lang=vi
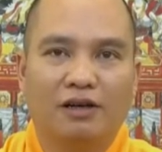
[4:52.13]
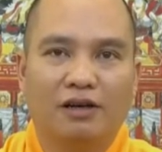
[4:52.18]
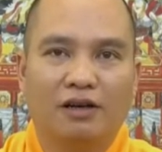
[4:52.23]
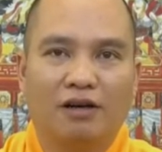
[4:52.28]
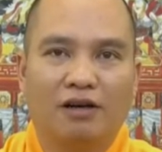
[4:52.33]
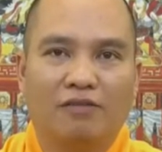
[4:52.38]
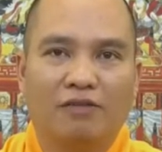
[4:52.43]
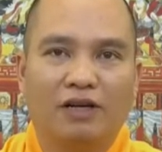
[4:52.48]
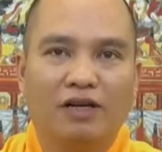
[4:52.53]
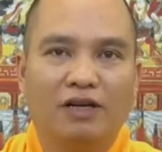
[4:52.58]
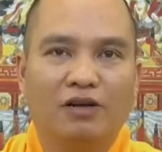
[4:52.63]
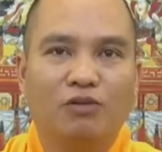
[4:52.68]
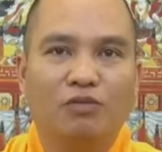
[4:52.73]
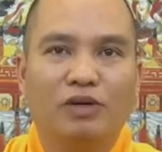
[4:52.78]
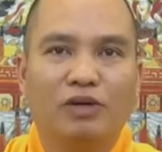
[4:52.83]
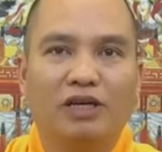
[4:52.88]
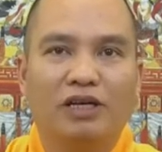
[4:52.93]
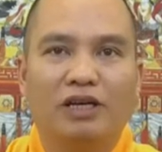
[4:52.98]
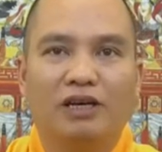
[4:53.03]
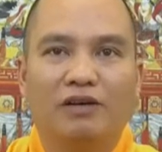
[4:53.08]
họ vẫn không
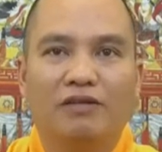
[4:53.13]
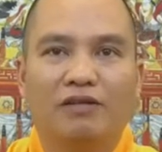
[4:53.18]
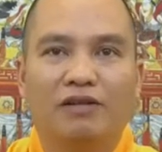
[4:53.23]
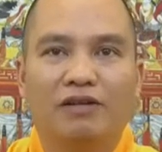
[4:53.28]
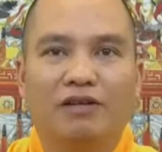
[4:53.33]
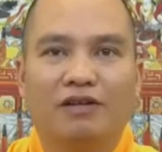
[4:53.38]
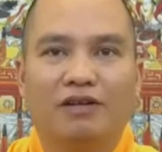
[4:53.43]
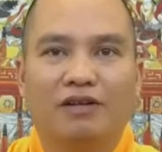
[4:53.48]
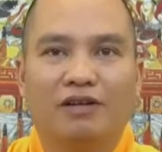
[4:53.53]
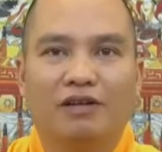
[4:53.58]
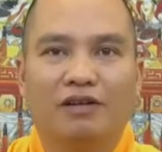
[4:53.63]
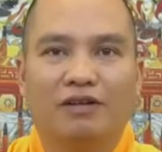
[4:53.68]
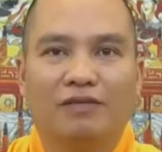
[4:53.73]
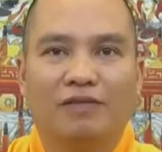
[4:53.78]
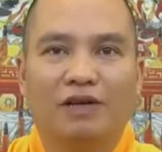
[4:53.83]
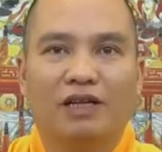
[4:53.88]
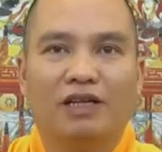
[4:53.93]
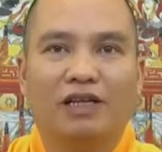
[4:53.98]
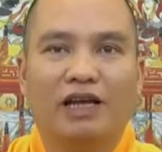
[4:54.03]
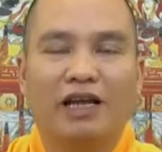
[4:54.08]
bị
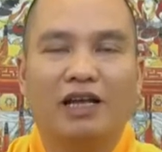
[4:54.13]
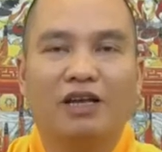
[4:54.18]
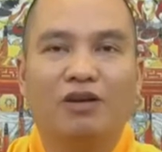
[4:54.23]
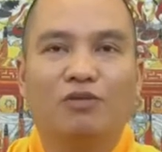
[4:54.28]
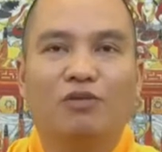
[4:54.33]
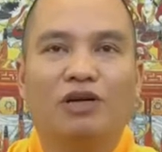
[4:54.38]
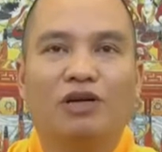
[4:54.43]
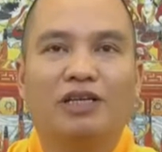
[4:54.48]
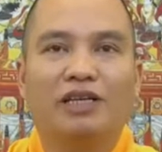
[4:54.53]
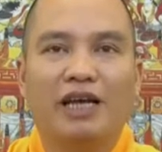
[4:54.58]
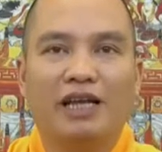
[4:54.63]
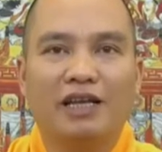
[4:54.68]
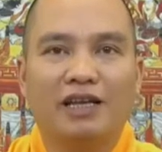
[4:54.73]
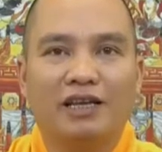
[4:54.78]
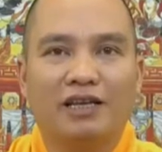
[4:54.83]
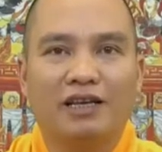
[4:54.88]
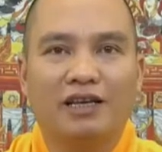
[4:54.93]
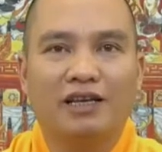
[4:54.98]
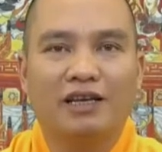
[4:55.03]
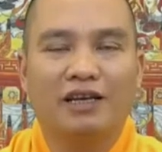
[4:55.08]
phật thánh của trách
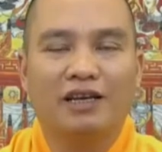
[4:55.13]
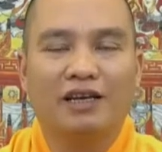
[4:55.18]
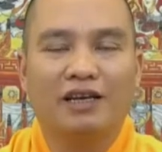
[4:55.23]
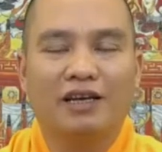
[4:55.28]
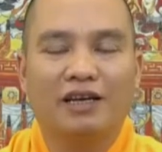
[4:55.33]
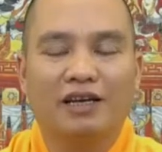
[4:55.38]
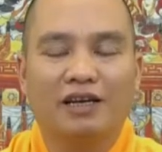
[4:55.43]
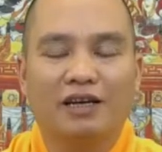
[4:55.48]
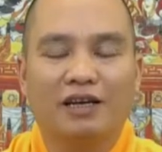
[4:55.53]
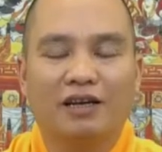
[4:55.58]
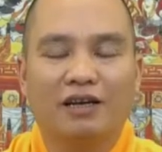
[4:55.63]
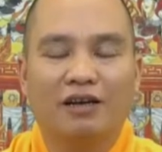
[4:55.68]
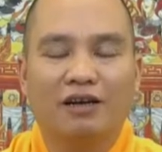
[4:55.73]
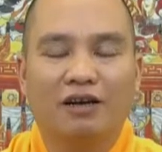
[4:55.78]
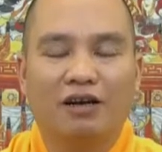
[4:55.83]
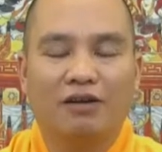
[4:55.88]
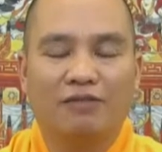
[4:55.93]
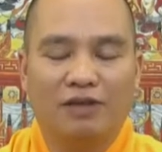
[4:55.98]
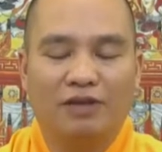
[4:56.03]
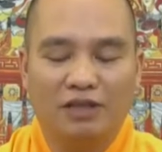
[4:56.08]

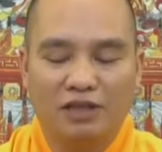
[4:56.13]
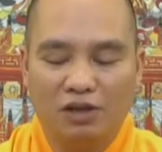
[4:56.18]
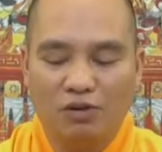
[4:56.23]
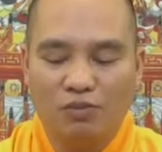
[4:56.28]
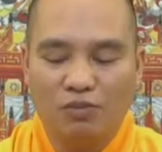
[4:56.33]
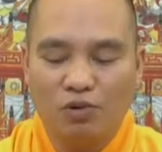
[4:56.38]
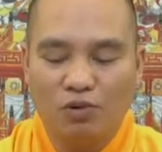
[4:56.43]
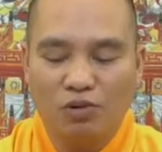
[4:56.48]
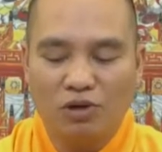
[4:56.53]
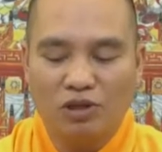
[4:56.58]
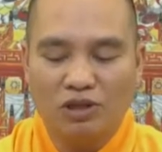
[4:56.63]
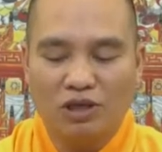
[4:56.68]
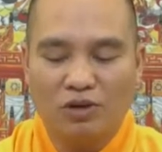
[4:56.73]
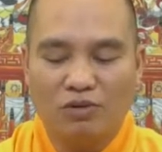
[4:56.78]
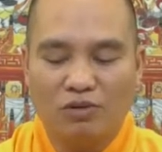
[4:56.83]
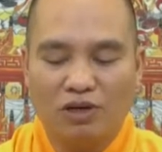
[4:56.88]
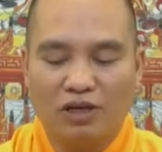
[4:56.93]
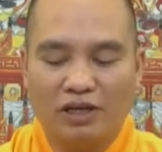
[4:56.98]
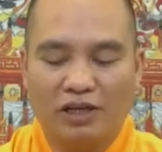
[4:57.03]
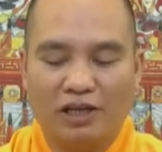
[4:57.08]
họ vẫn sống một cuộc
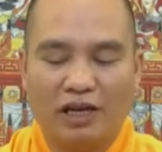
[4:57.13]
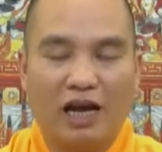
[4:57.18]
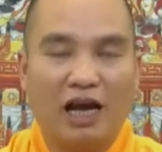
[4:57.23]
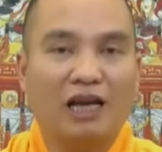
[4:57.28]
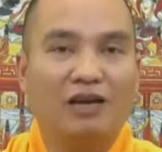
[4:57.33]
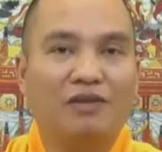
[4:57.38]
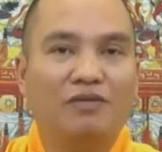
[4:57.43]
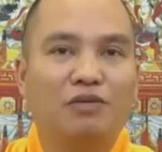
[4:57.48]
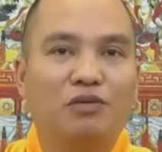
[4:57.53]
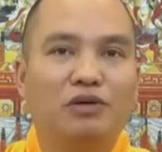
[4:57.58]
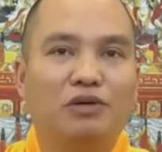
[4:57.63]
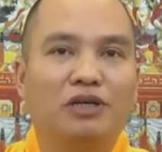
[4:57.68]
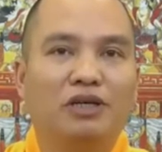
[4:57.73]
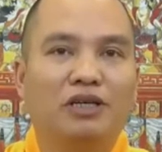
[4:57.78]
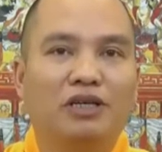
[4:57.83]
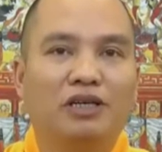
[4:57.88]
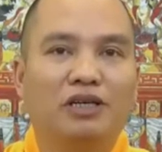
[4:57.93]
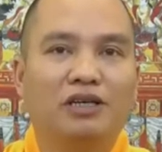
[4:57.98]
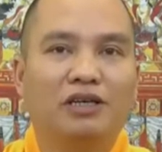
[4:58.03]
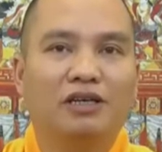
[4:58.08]
sống là an vui
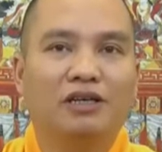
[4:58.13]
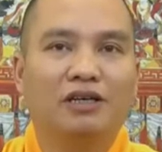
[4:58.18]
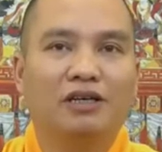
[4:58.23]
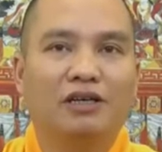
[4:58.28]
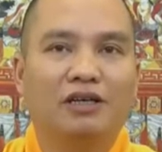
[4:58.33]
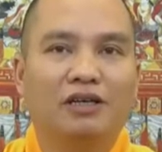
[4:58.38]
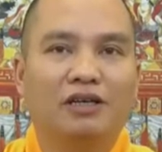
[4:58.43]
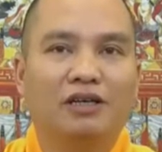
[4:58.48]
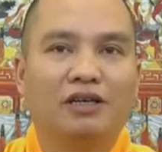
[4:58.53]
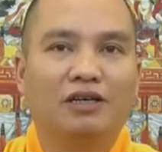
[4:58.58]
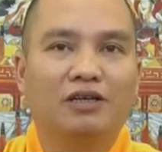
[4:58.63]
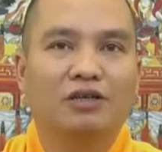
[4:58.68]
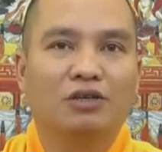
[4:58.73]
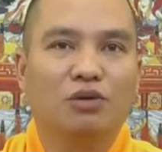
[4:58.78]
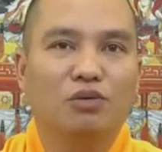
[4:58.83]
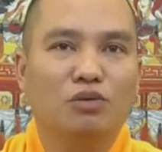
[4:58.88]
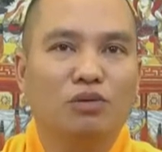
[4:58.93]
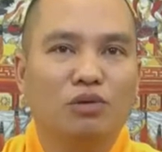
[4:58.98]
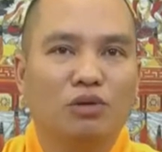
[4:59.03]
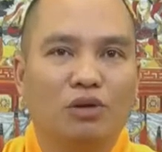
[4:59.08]

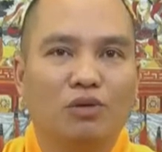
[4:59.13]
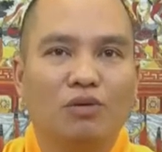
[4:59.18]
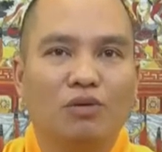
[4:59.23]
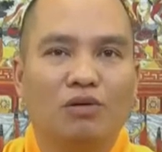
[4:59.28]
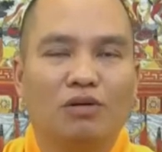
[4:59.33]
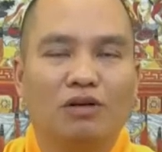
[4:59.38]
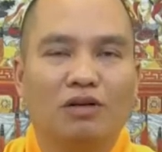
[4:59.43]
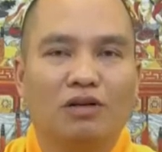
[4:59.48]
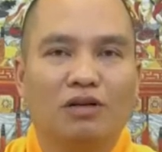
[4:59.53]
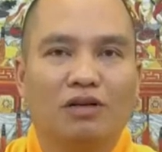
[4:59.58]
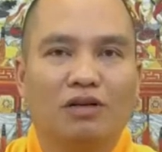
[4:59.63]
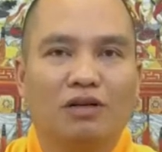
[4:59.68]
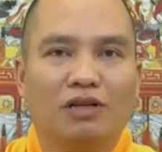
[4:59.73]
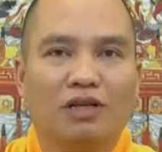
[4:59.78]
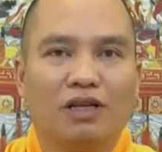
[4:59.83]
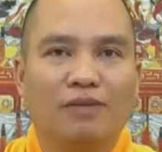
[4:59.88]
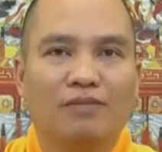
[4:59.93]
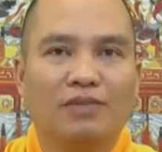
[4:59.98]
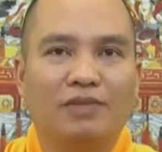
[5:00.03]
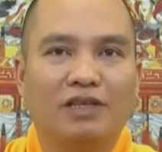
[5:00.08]
sung túc
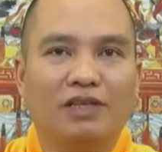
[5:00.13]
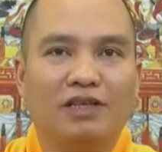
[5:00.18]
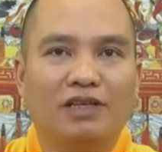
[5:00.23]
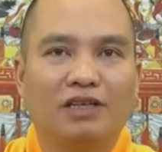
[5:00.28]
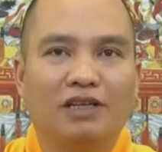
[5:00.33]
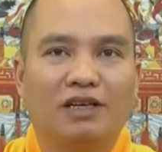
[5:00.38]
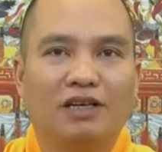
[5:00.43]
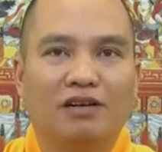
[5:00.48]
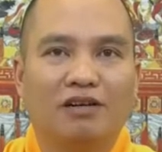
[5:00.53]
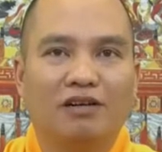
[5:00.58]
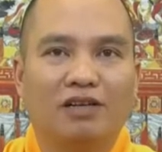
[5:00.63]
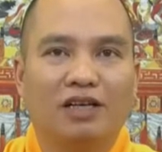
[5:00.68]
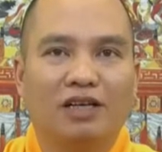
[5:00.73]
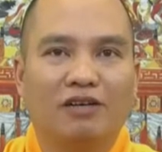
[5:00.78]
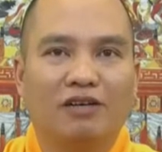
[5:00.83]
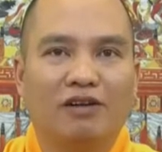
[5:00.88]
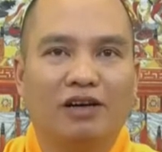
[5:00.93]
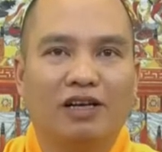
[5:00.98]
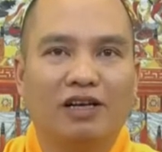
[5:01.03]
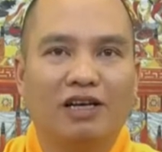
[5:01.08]
thậm chí là có
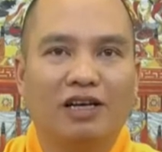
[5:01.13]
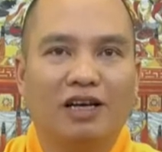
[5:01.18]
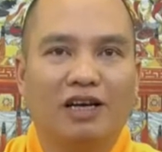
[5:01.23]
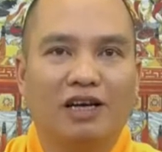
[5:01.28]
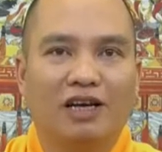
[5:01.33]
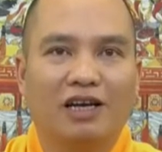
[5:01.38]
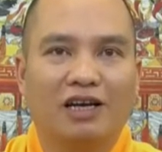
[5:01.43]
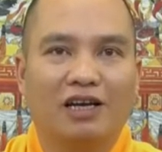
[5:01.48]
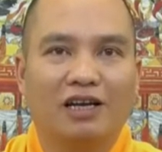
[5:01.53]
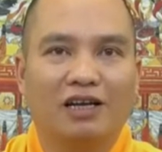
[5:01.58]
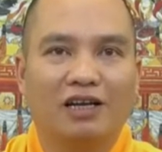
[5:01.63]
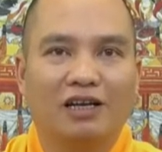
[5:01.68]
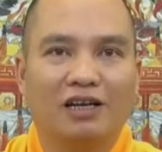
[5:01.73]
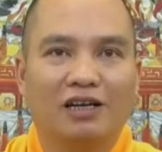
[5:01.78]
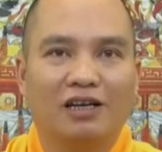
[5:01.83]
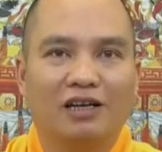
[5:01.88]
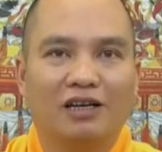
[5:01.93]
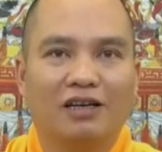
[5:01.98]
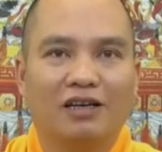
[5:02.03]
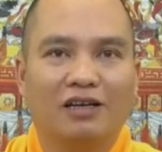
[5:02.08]
thể nói là
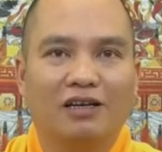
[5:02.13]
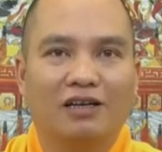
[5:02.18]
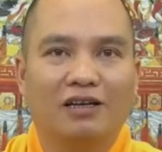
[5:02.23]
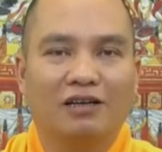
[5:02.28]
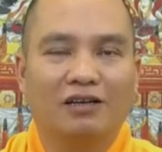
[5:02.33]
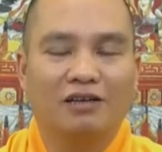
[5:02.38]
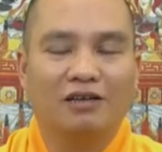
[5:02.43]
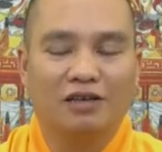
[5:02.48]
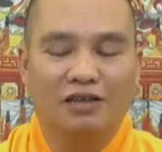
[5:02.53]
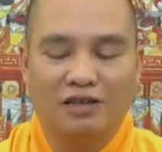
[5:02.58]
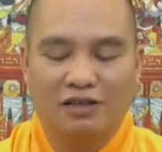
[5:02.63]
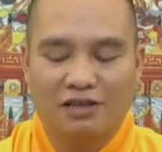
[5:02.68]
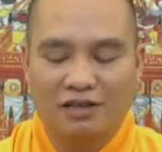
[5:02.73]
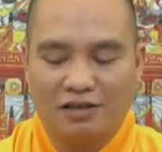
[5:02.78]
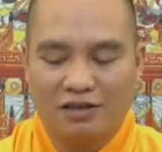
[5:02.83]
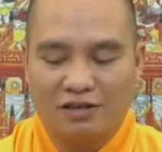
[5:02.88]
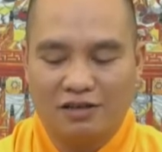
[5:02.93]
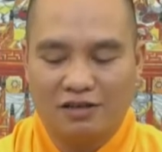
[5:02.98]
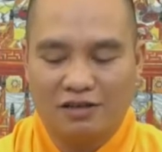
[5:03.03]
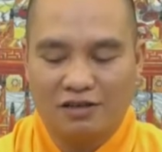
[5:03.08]
được
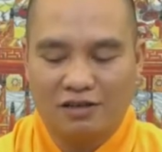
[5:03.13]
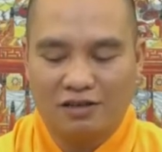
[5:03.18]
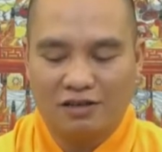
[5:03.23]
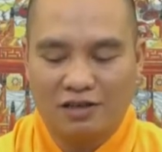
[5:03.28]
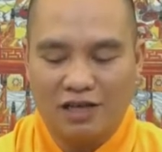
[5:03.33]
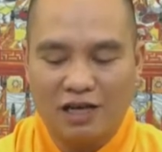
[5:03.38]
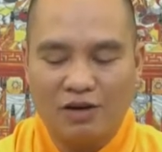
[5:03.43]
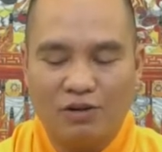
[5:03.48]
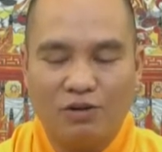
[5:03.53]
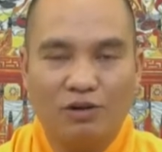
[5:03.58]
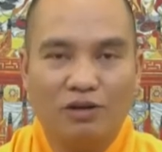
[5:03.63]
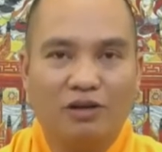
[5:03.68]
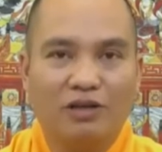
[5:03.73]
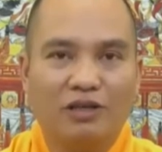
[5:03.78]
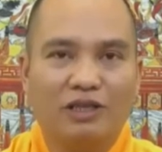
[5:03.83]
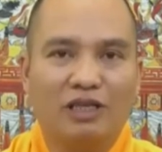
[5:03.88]
xã hội họ